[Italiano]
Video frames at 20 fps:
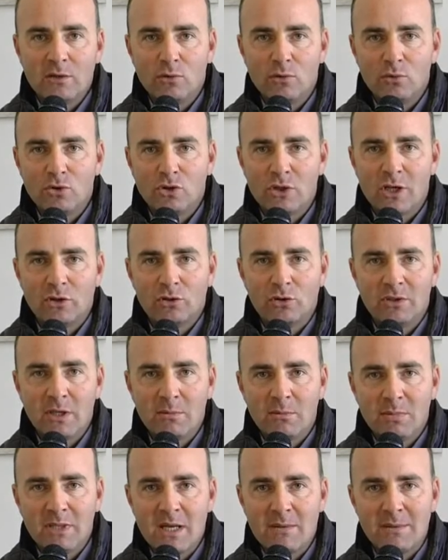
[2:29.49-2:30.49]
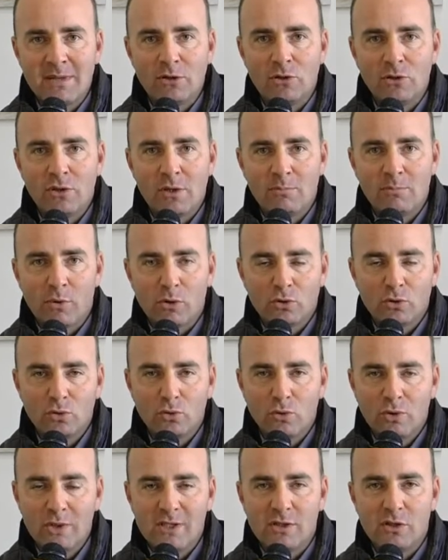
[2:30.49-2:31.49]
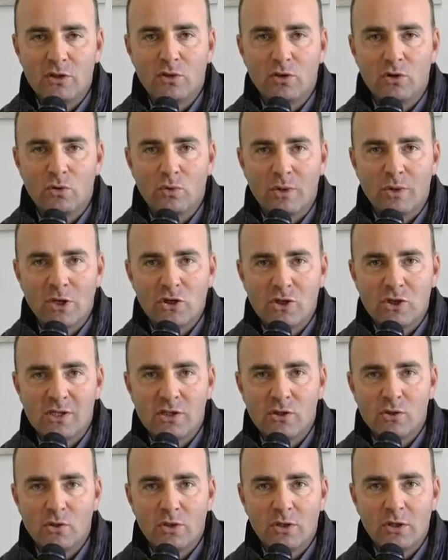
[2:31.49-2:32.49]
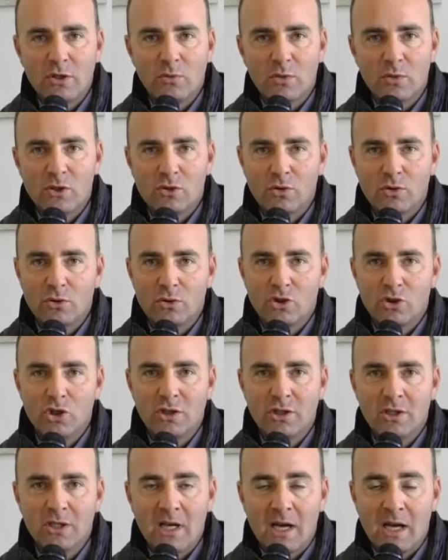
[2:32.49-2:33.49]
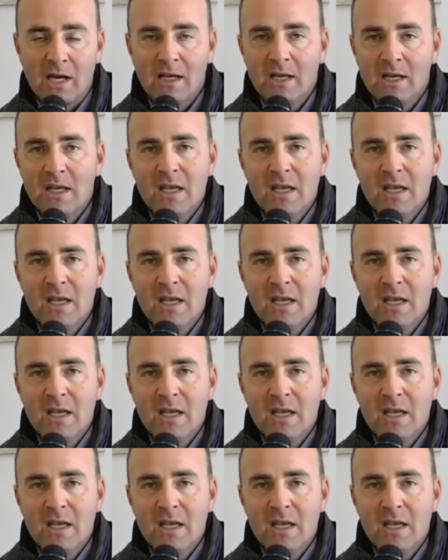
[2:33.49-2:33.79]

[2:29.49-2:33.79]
un certo indebitamento del porto turistico con una gestione di questo CDA